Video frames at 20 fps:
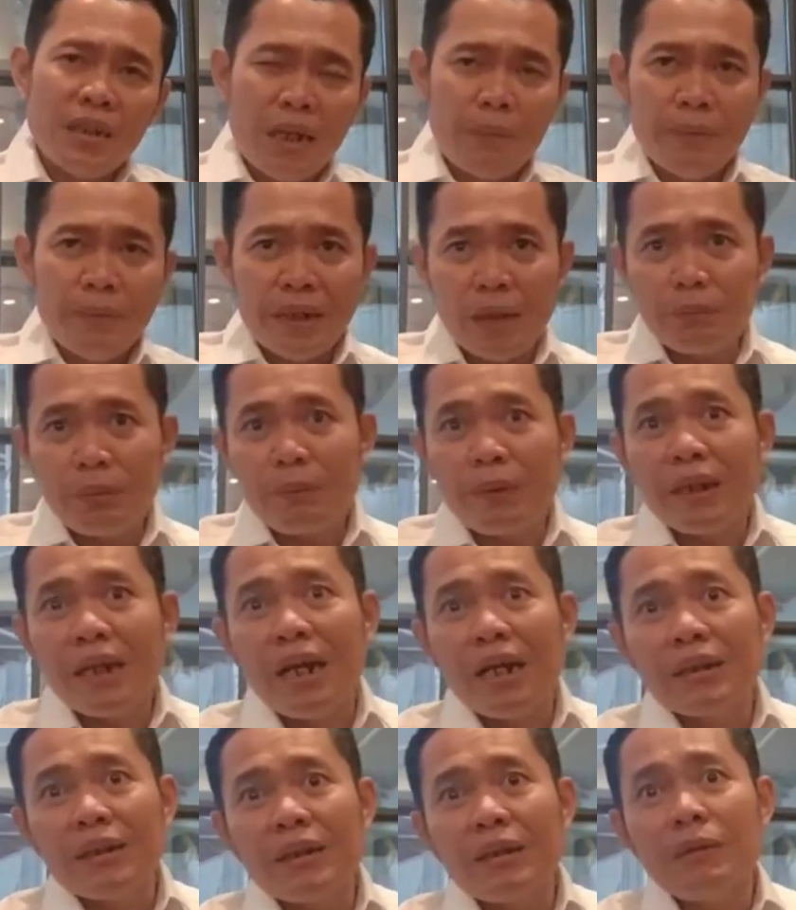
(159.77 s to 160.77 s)
kami kan
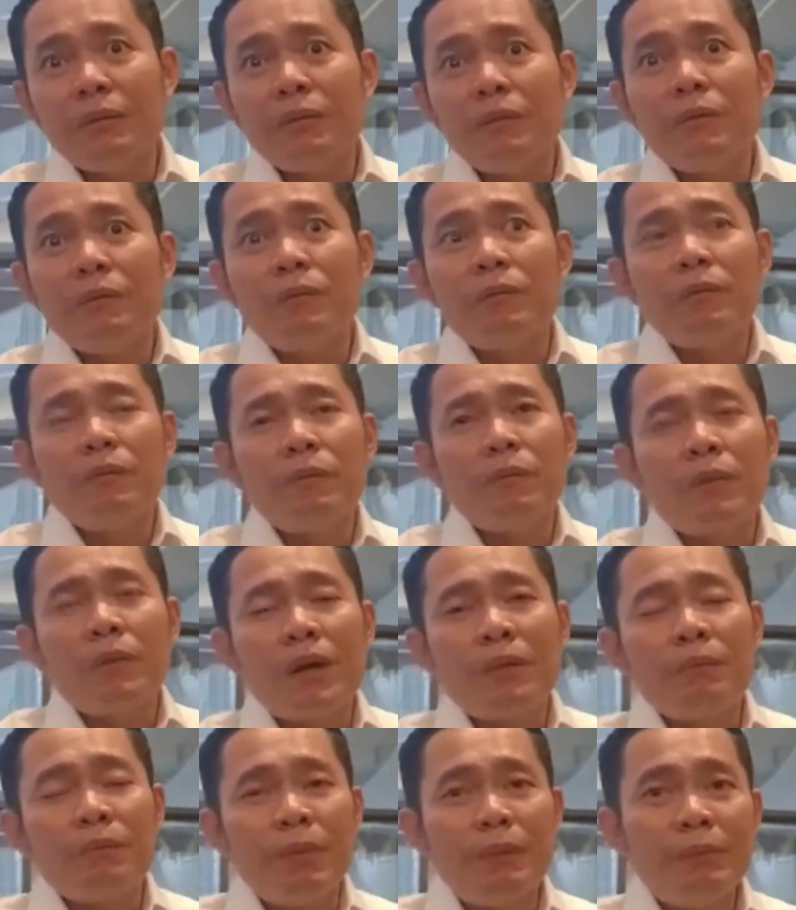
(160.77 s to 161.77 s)
pemenang
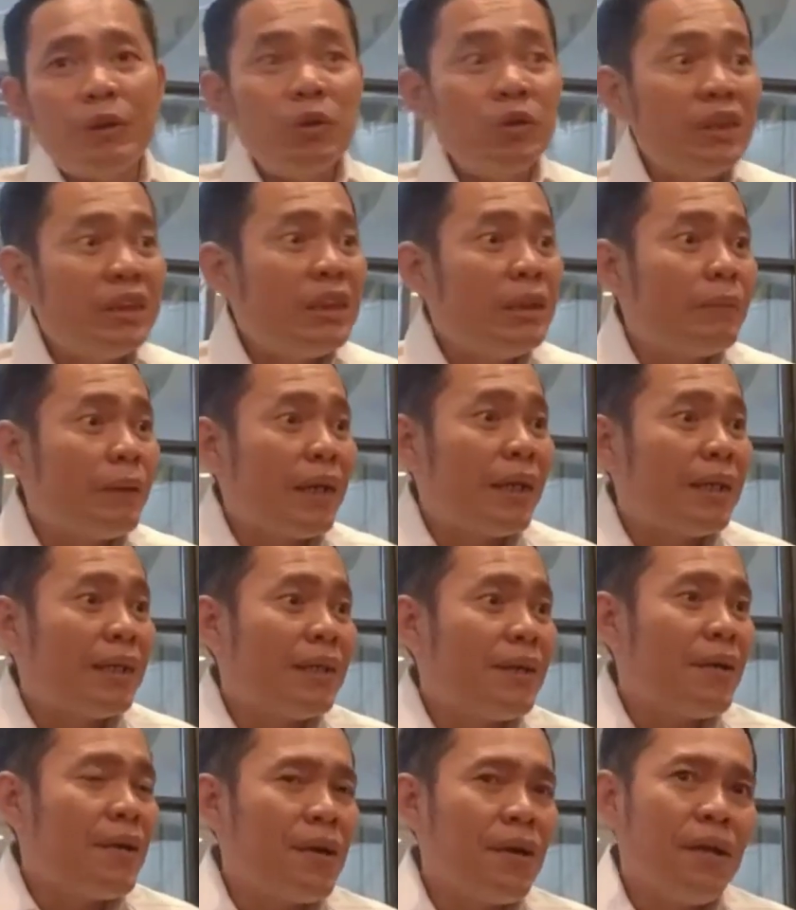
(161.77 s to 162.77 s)
pemilu di sini pak
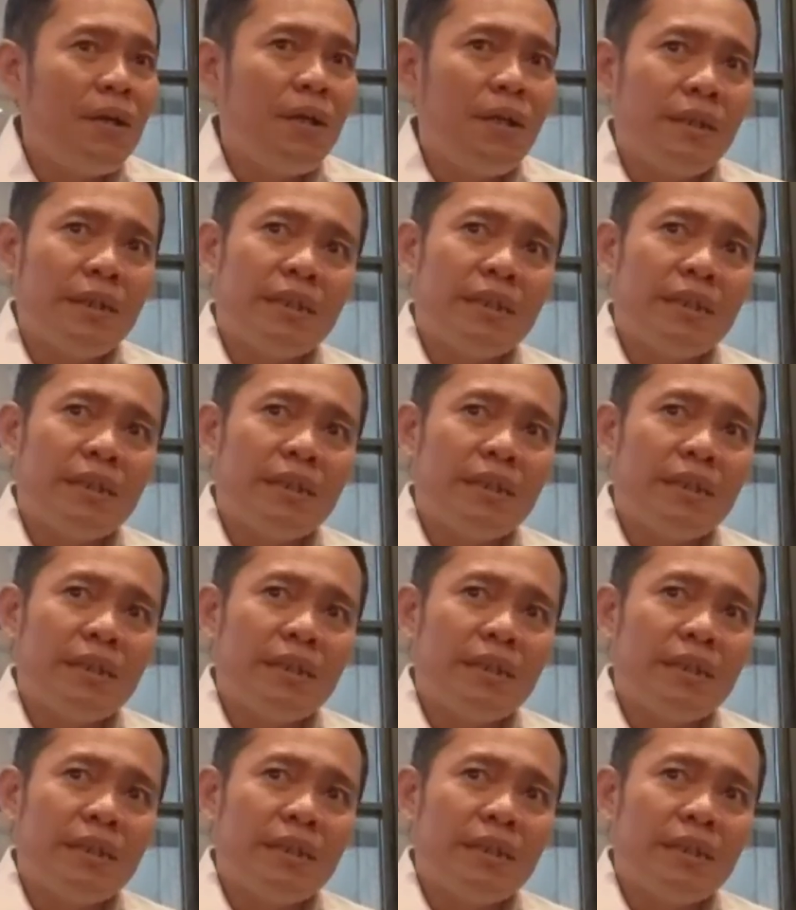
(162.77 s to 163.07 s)
hmm.